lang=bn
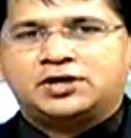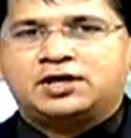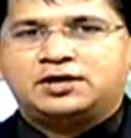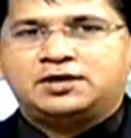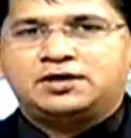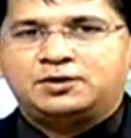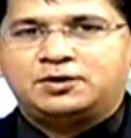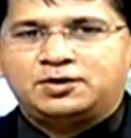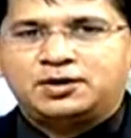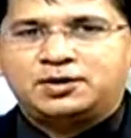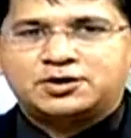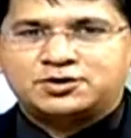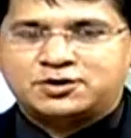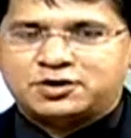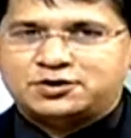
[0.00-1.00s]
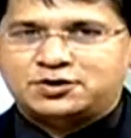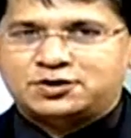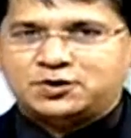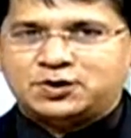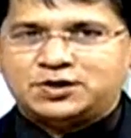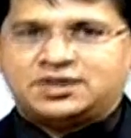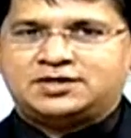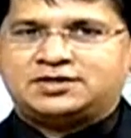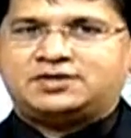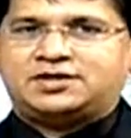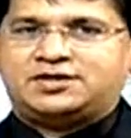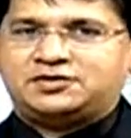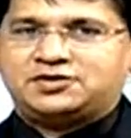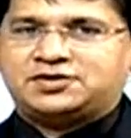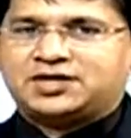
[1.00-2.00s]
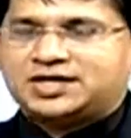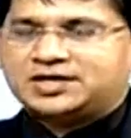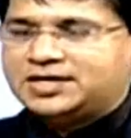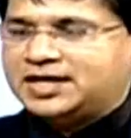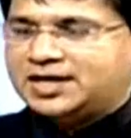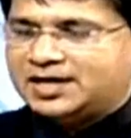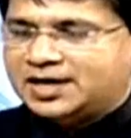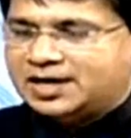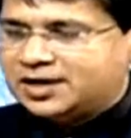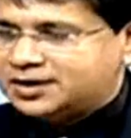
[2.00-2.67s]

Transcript: প্রিয় শিক্ষার্থী বন্ধুরা আমরা সরাসরি চলে যাচ্ছি স্যারদের কাছে